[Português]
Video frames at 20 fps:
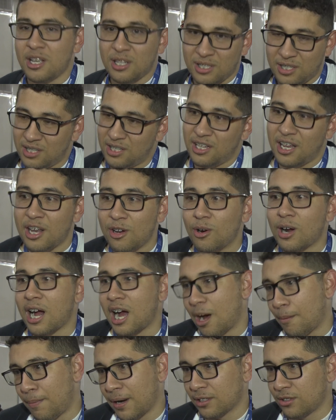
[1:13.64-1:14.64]
se era um
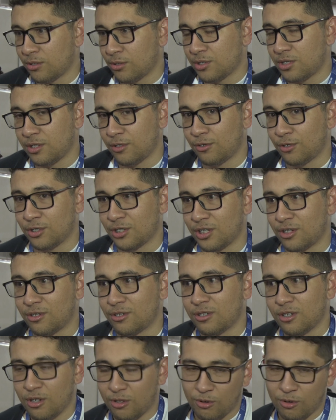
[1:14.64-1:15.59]
carrapato nocivo ou não.